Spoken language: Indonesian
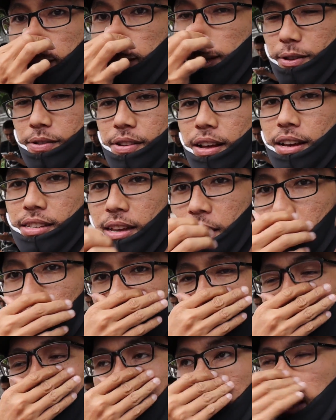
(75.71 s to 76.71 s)
kita sudah
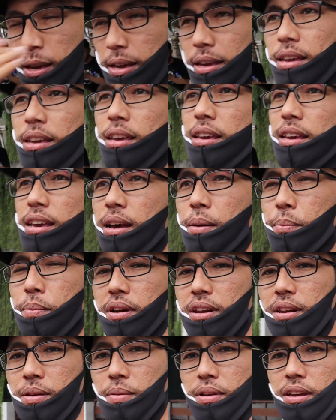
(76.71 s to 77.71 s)
sampai di apa
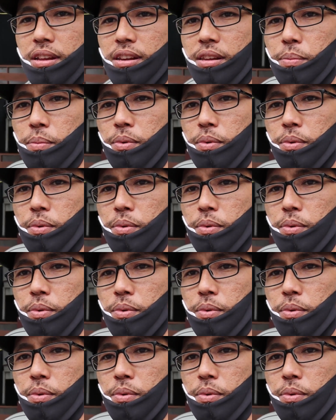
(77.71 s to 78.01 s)
namanya di